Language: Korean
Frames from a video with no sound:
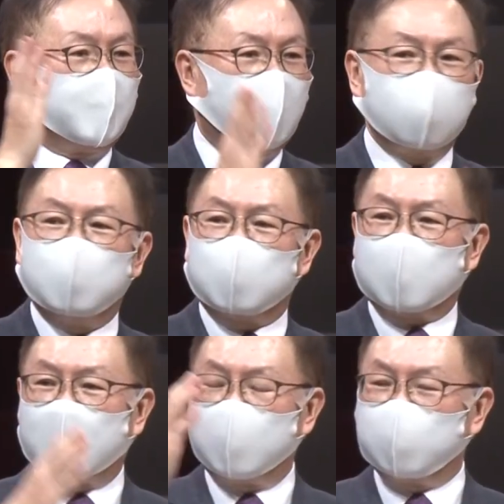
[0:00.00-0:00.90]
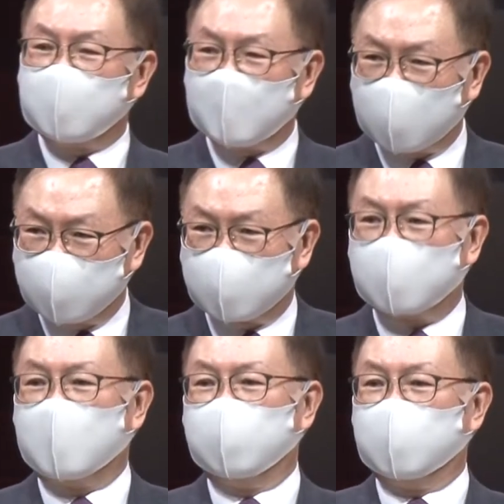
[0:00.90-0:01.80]
한 사람 한
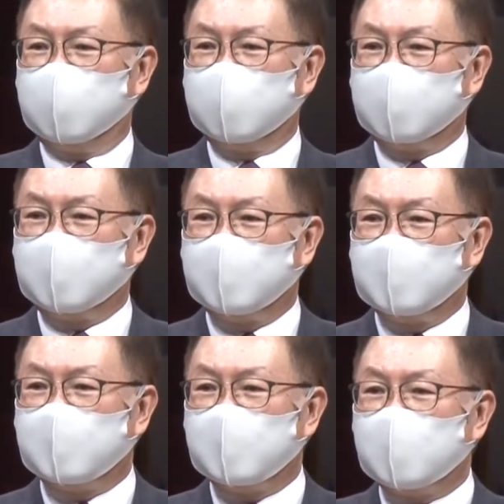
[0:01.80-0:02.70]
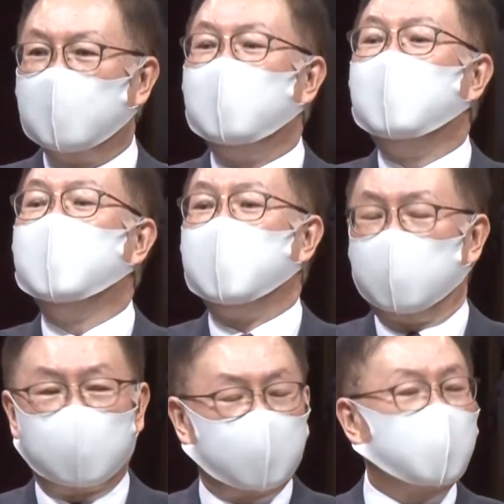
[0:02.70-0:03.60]
사람을
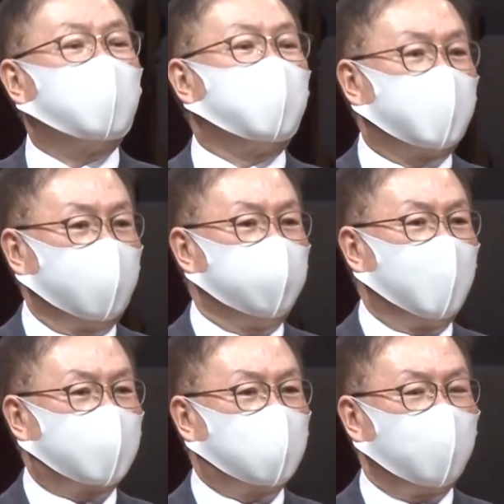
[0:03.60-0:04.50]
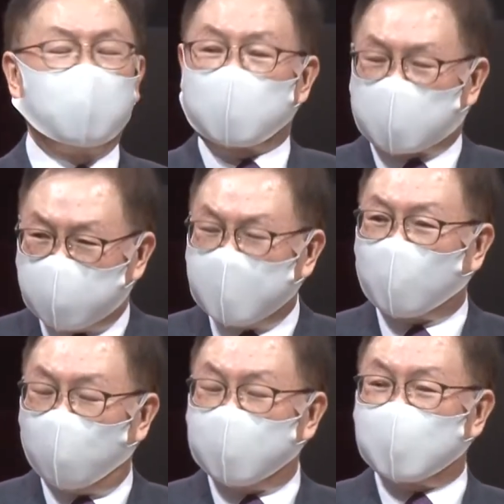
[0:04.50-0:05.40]
일일이 저렇게 마치 어거스틴의
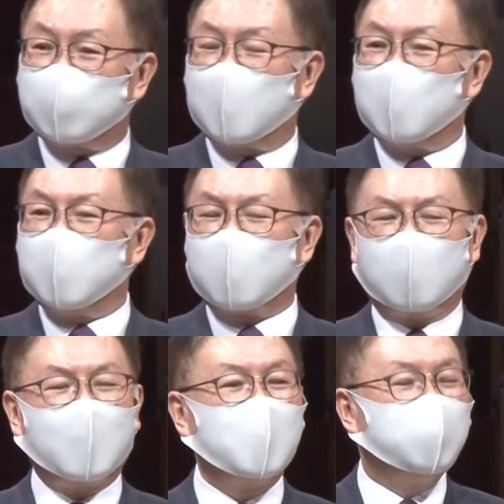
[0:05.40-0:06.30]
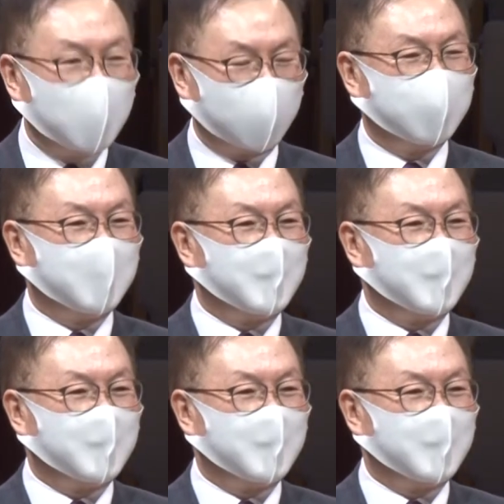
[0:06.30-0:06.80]
고백을 빌리면 하나님은